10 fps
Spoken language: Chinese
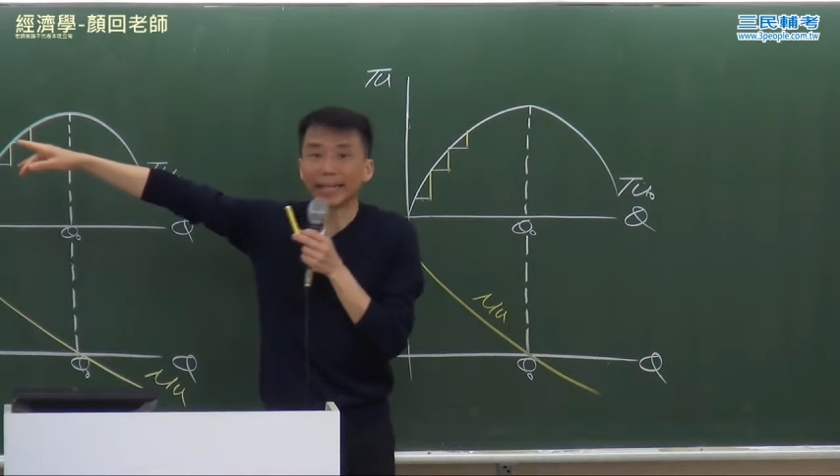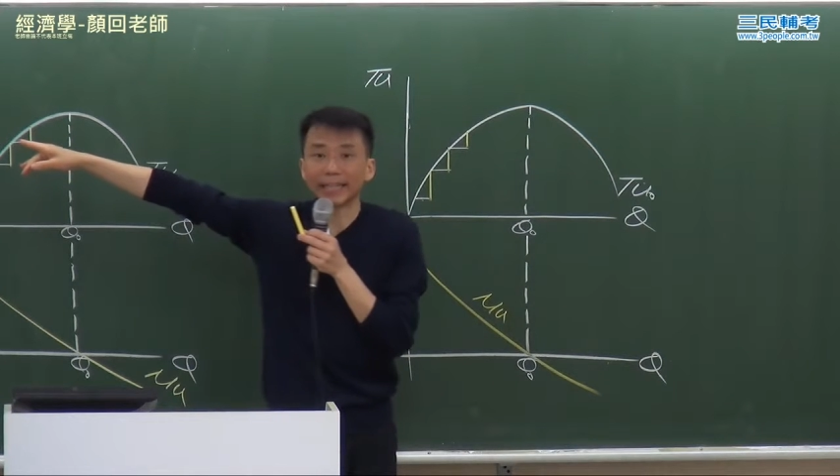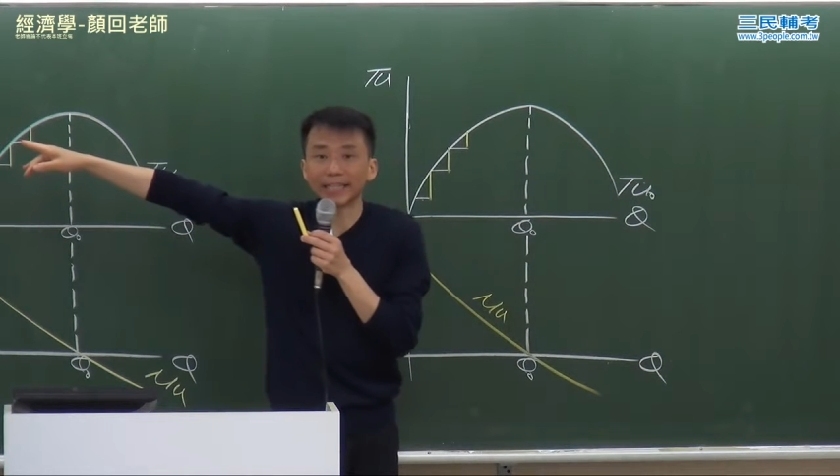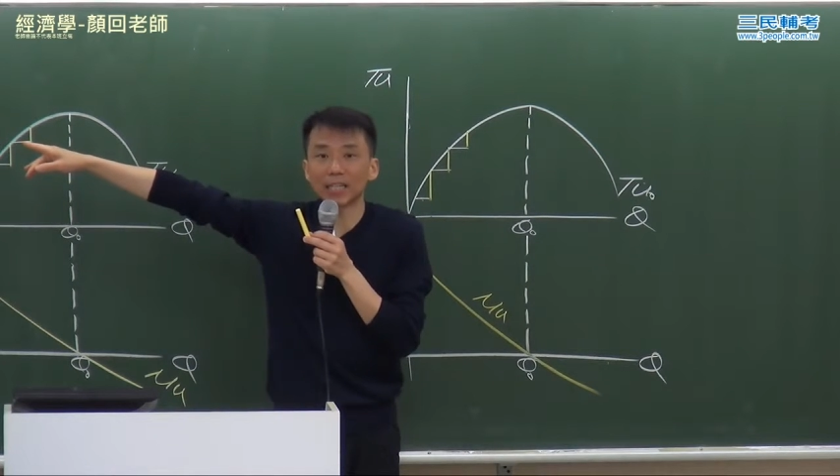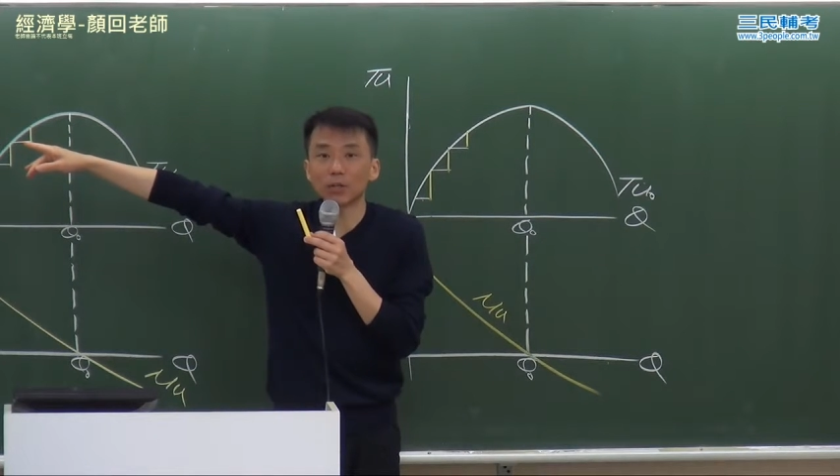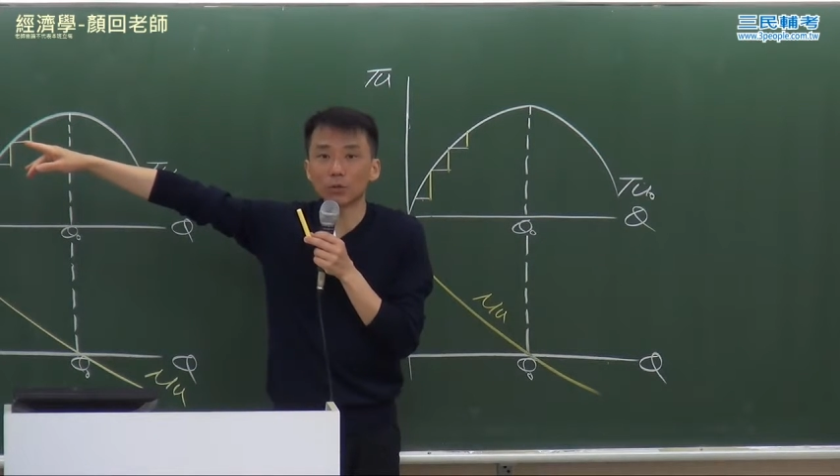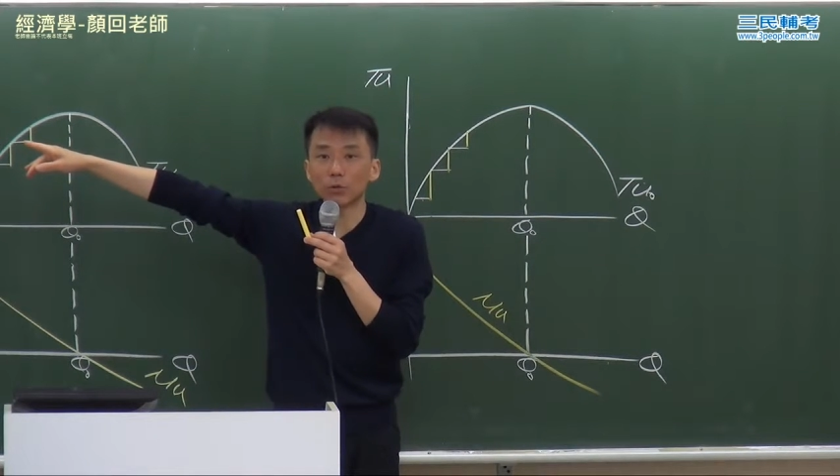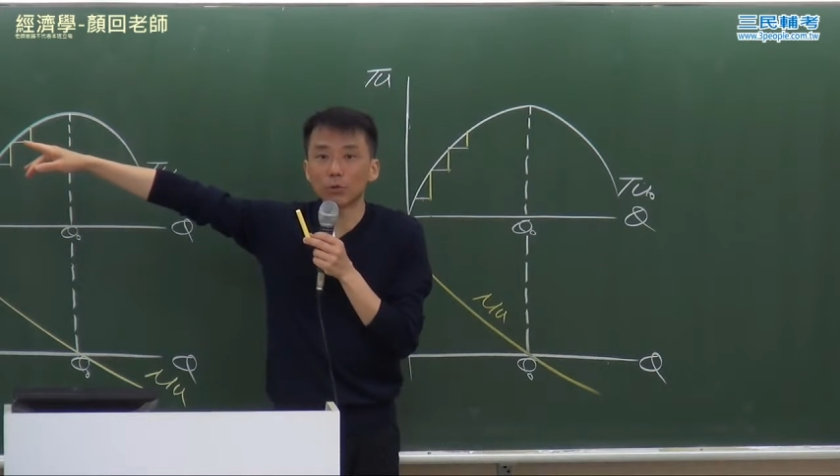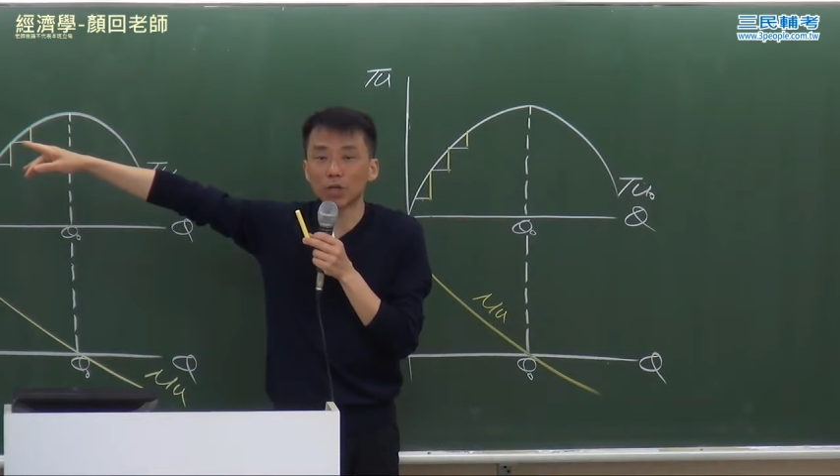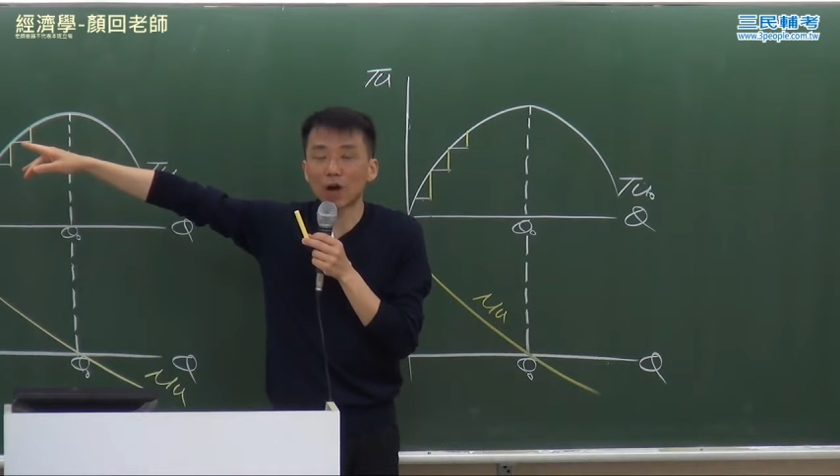的技
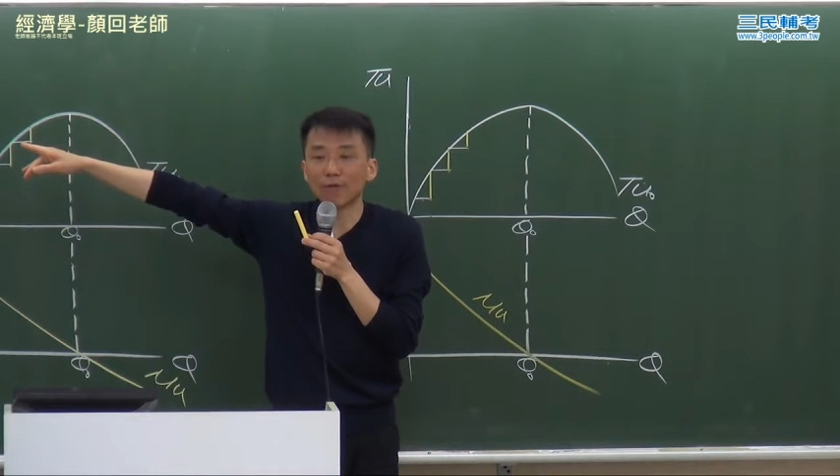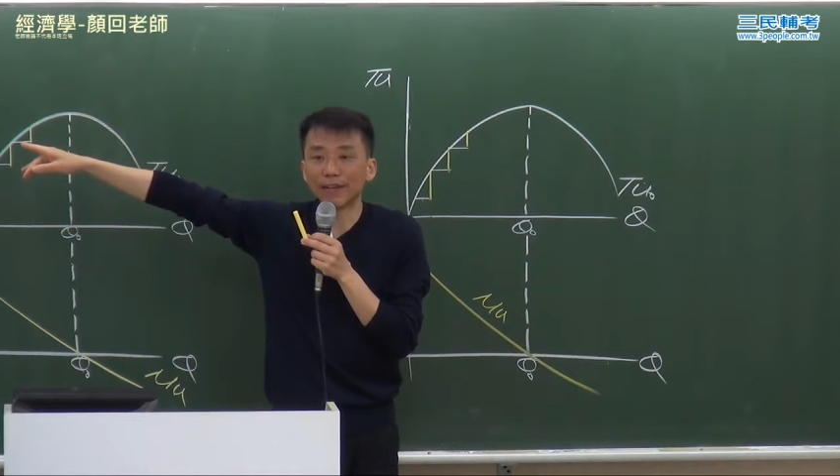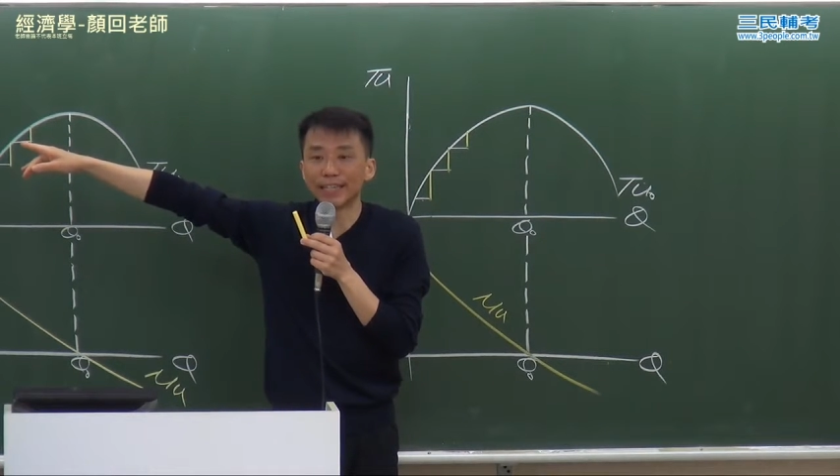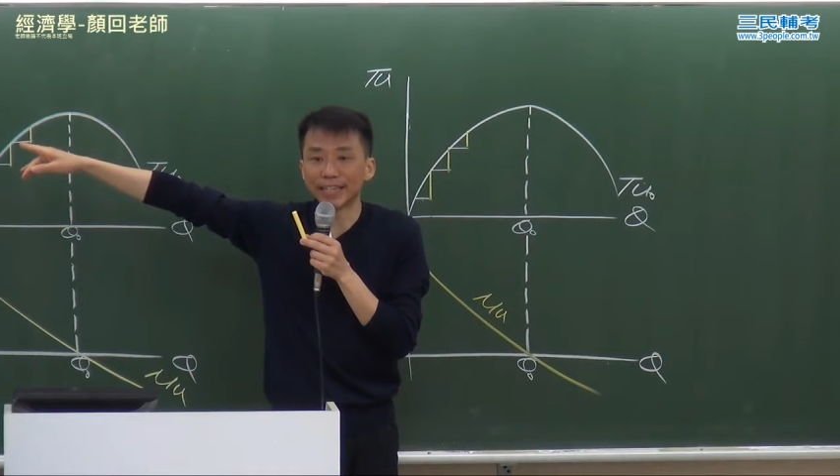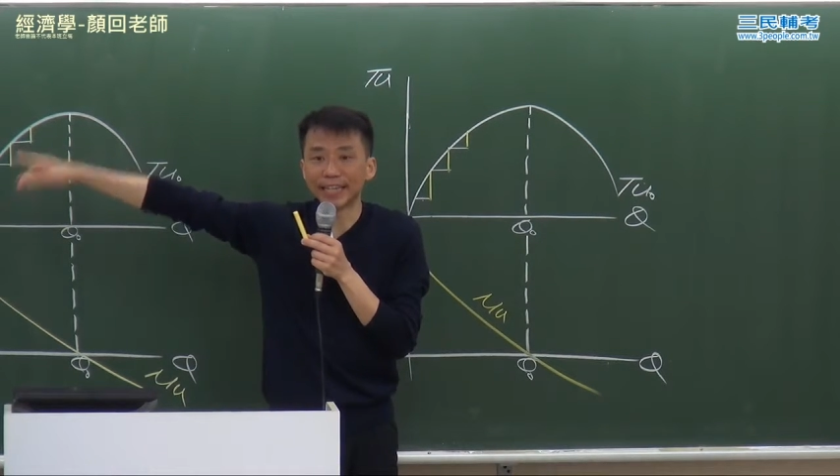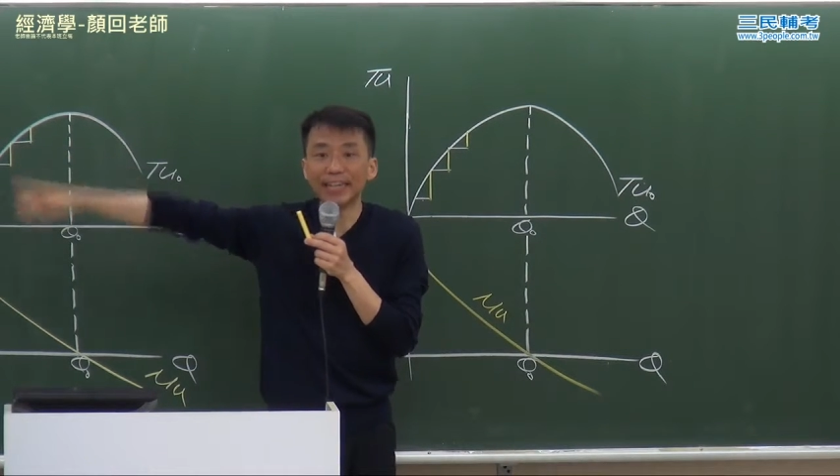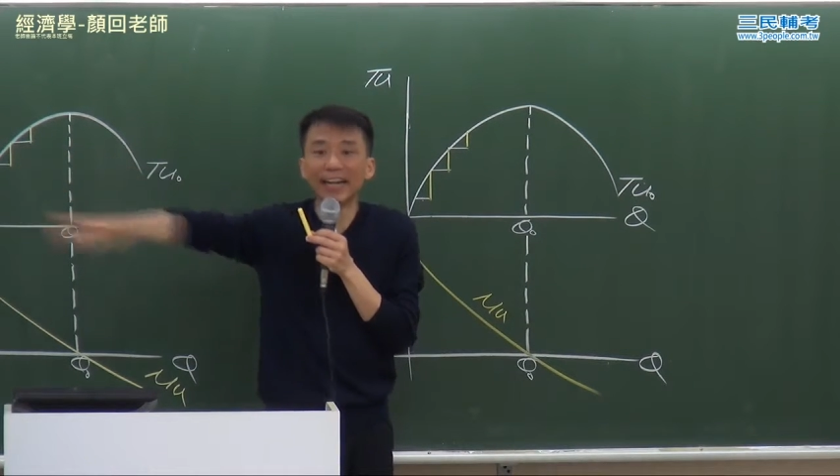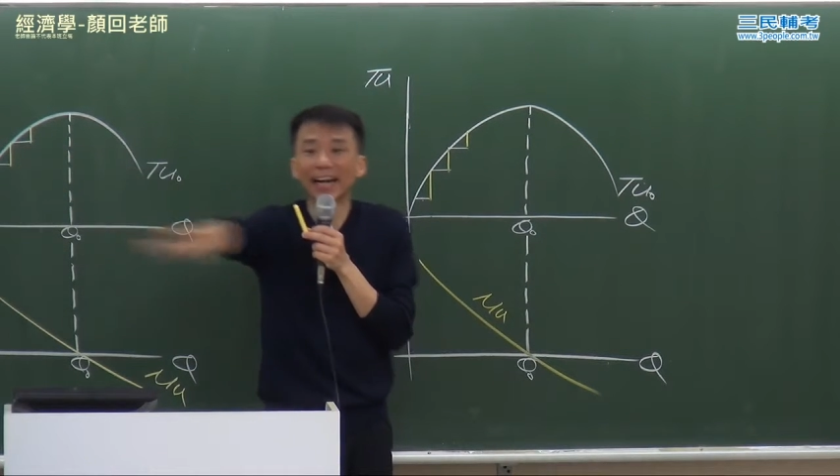术相分析，